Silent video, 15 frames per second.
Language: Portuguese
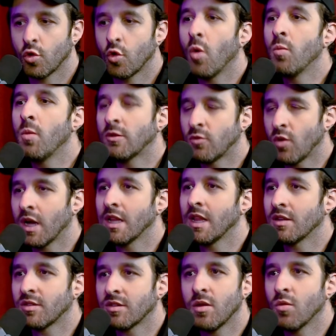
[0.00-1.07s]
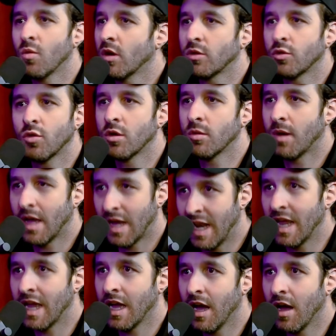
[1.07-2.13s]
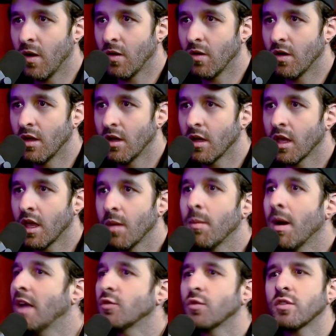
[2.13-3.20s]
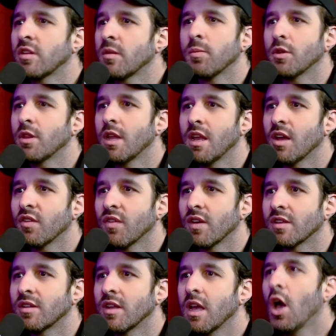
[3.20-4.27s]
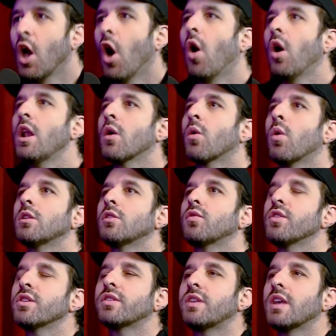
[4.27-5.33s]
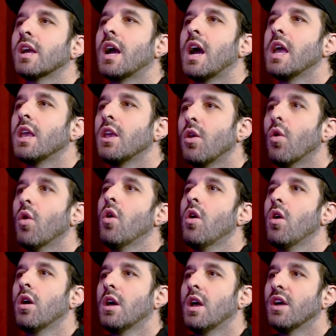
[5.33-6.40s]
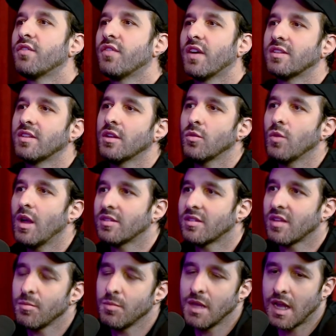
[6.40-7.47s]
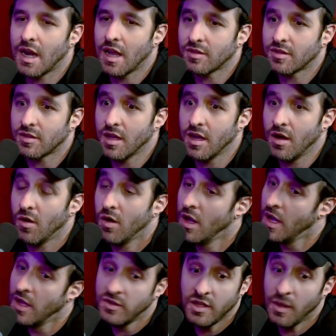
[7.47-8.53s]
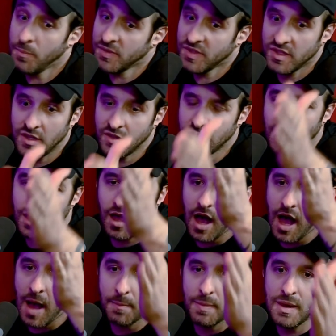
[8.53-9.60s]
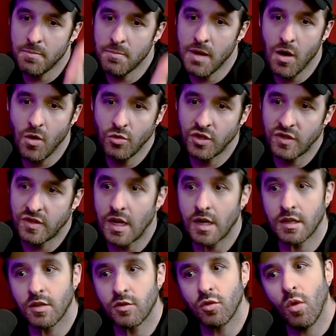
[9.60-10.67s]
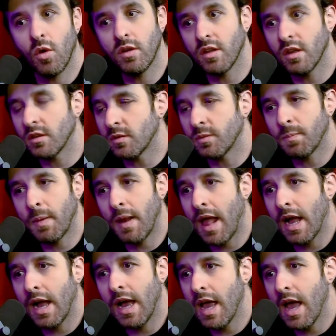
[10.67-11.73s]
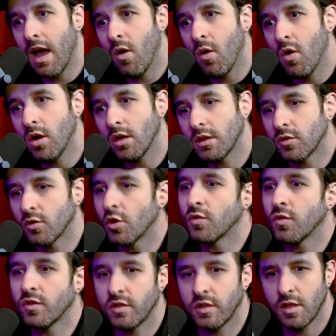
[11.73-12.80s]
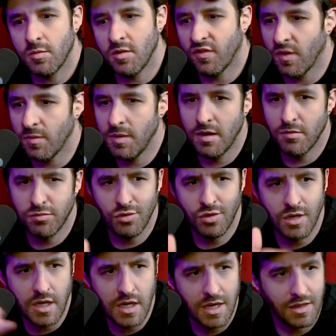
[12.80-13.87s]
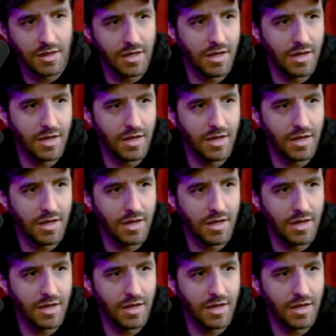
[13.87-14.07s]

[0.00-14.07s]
Como é a tua é. relação com a turma? É legal? ótima. O que mais você poderia Pô, fazer? Cara, vou... Olha quanto você ganhou Sim. fazendo essa migração. Você, é? você, precisa abrir mão de certas coisas para ganhar outras. Hoje você tem uma família bonita,